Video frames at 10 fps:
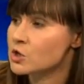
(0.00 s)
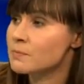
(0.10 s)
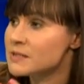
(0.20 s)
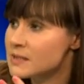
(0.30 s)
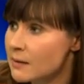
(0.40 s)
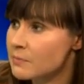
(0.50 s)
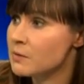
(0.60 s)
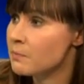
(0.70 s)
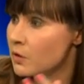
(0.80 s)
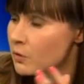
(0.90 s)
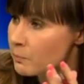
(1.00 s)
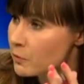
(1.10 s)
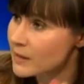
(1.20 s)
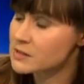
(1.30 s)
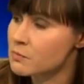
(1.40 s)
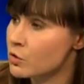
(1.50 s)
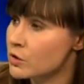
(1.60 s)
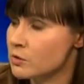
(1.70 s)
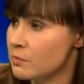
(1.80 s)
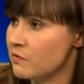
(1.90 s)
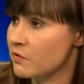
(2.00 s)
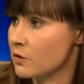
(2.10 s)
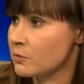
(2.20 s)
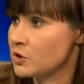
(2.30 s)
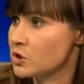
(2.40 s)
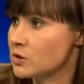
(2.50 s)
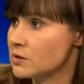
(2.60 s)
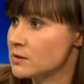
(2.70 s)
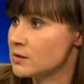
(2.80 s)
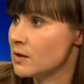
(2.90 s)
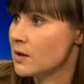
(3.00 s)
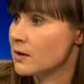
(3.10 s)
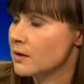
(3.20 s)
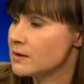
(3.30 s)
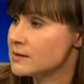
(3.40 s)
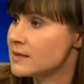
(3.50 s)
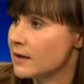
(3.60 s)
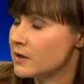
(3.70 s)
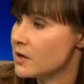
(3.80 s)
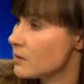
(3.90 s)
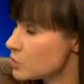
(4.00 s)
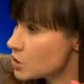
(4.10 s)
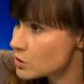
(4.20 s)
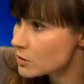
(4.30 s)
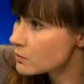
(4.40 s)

żeby sami e, Polacy mogli sobie wyrobić z e, e, zdanie? Przecież